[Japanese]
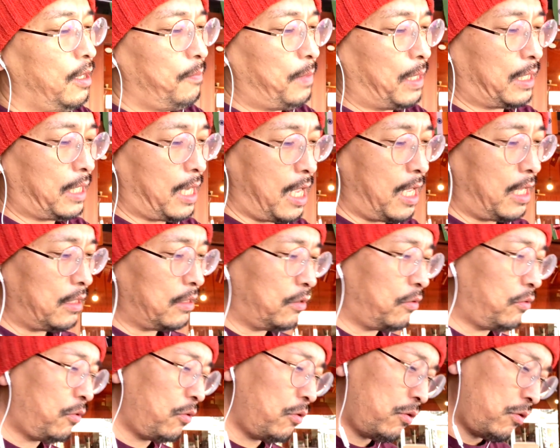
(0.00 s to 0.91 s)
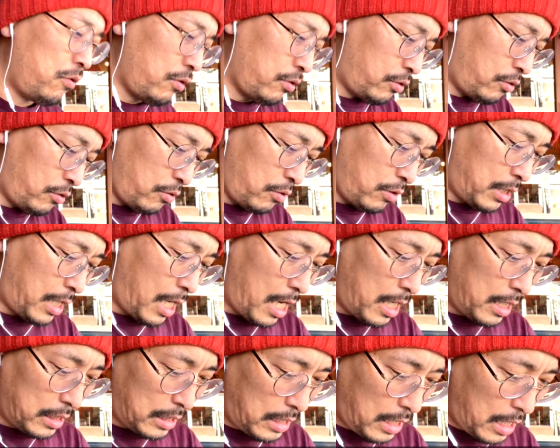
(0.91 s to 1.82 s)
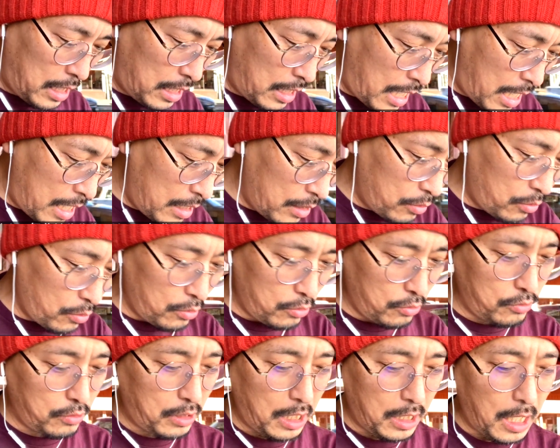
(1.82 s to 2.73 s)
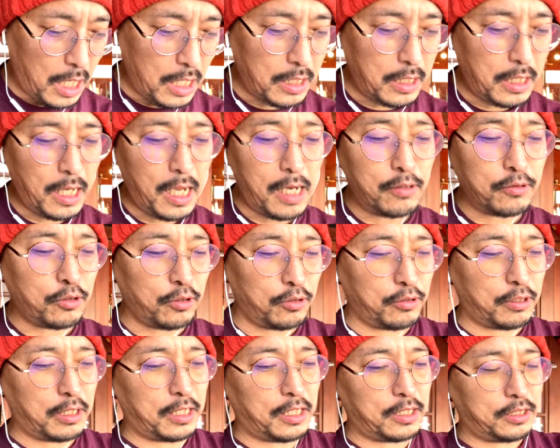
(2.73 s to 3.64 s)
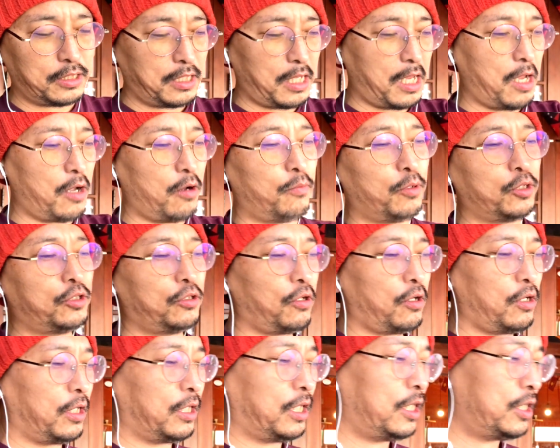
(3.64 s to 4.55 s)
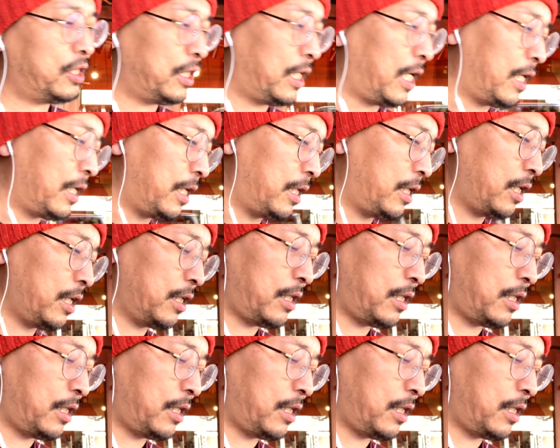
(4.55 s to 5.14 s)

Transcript: まあ、観光と関係ないというか、関係あるというかですね、面白い記事がね、出て